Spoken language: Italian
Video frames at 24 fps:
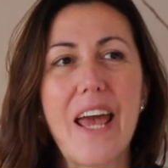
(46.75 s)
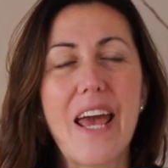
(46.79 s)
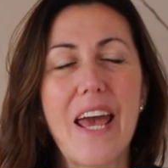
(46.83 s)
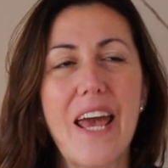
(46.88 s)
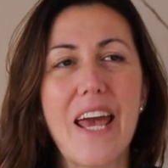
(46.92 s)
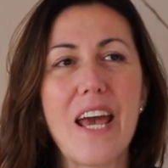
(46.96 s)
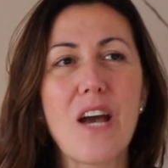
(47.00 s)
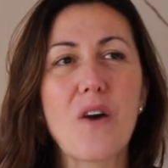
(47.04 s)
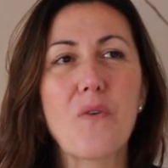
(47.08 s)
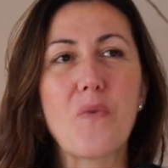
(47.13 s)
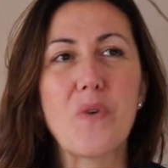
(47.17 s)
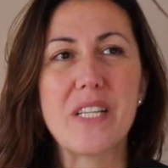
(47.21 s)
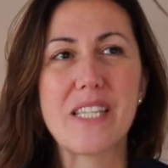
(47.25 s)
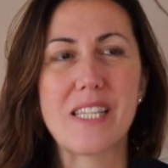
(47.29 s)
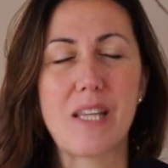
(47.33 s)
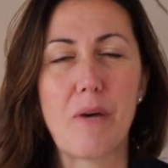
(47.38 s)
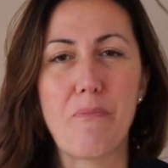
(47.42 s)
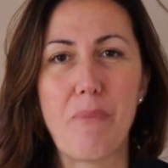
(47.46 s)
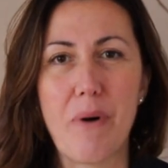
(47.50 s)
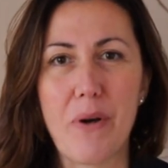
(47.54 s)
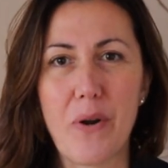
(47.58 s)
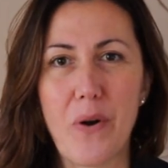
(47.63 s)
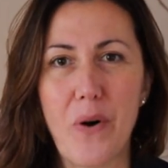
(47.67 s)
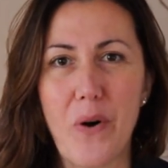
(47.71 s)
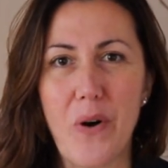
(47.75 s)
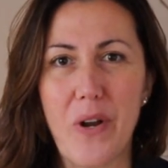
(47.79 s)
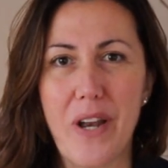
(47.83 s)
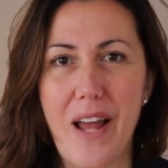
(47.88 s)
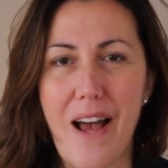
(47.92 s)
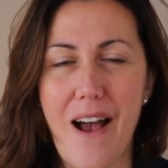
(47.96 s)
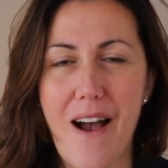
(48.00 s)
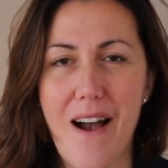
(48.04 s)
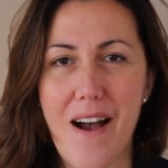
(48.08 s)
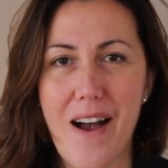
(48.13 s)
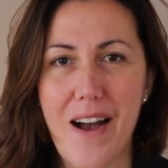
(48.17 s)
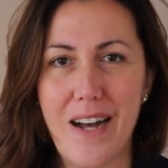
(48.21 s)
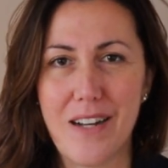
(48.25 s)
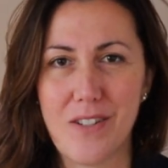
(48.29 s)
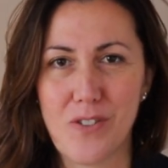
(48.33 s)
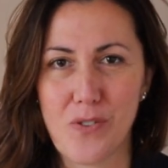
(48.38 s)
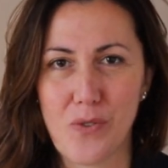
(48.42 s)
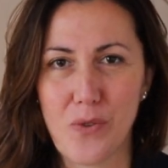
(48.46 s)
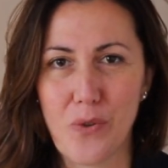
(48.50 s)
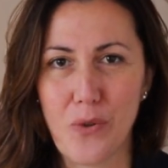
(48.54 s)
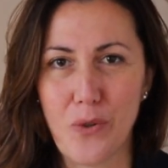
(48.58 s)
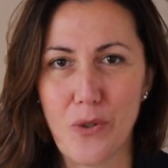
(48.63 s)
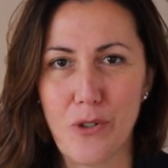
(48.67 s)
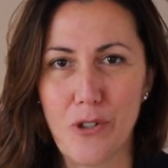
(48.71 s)
e questa parola
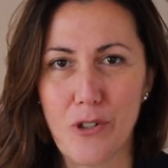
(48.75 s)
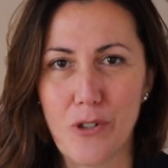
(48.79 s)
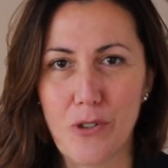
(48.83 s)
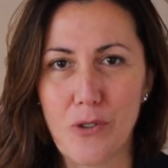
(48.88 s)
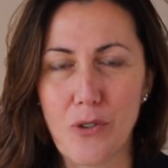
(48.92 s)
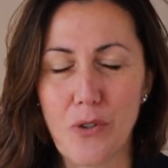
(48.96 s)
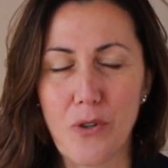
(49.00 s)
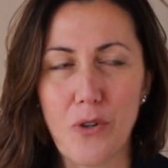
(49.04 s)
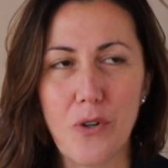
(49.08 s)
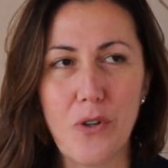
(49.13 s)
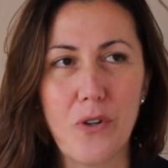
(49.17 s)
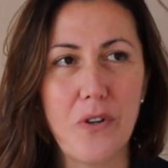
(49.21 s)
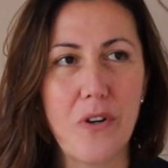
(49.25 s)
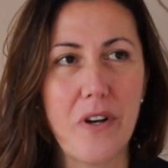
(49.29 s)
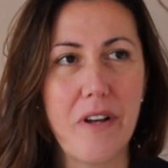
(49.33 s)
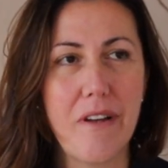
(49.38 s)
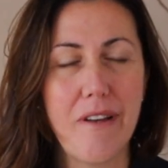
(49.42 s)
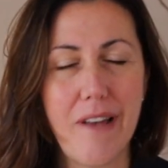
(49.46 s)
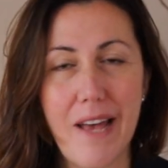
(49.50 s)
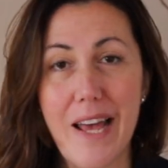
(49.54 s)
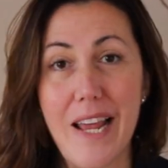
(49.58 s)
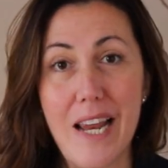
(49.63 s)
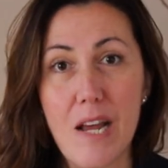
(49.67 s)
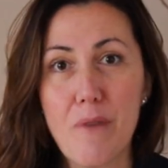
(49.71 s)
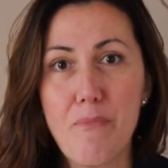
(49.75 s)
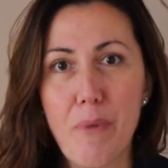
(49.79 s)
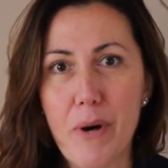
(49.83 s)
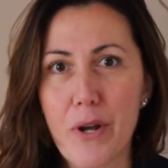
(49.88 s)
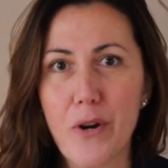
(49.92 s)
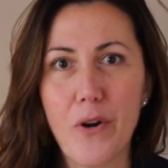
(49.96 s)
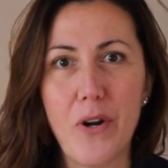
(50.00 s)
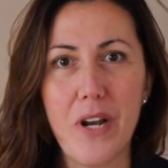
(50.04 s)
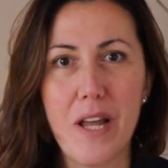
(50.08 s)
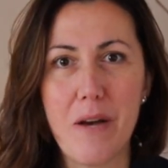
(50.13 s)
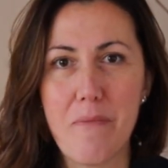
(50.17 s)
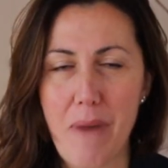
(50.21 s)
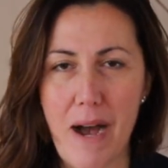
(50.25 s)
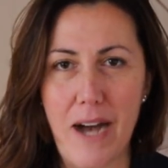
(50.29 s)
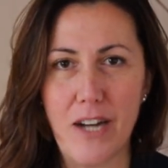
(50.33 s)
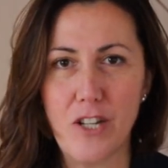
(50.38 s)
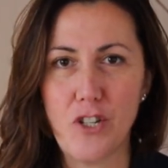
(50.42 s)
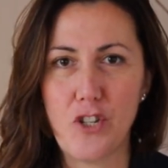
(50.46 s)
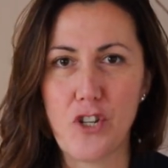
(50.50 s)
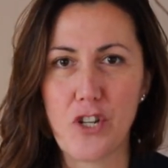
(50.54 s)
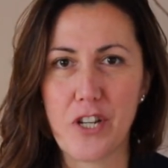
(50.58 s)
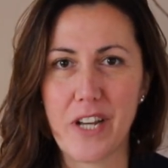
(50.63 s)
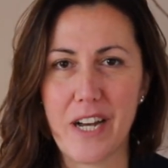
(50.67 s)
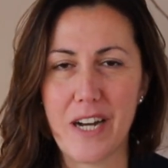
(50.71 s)
ascolto è la parola
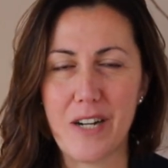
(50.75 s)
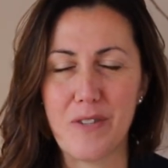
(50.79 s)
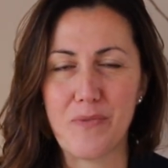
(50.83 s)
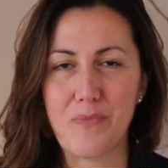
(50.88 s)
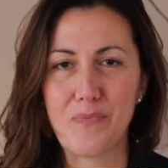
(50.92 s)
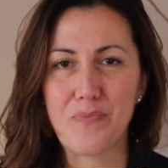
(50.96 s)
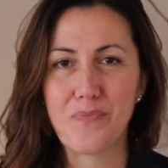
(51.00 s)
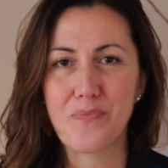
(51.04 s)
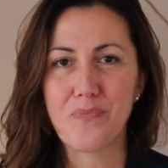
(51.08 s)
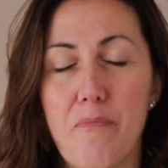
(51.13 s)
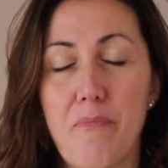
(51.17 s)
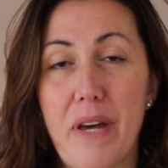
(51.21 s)
magica